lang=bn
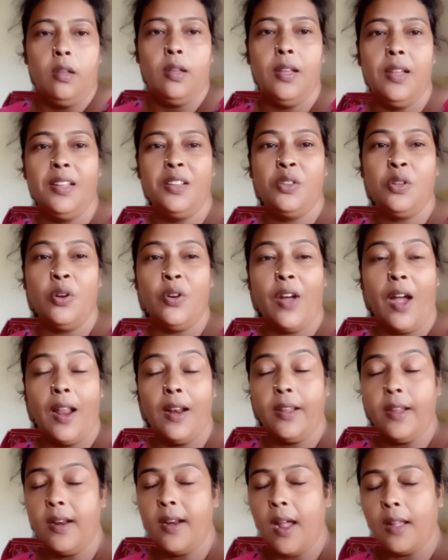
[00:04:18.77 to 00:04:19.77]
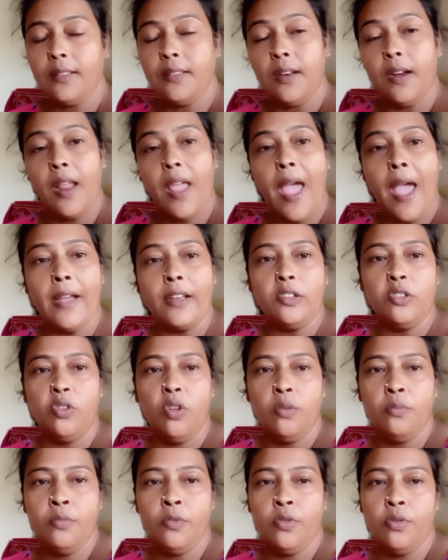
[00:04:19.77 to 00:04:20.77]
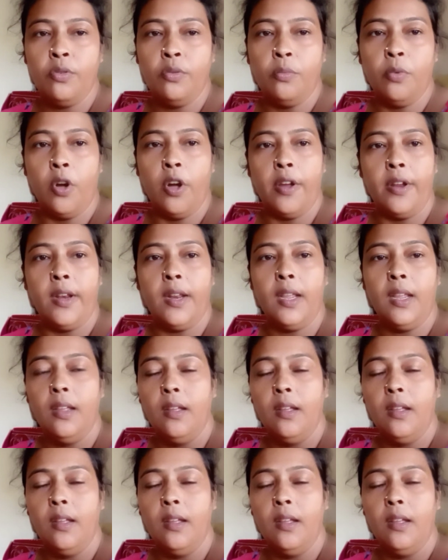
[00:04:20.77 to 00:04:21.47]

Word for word: তো কালকে রাত্রে একদম ঘুম হয়নি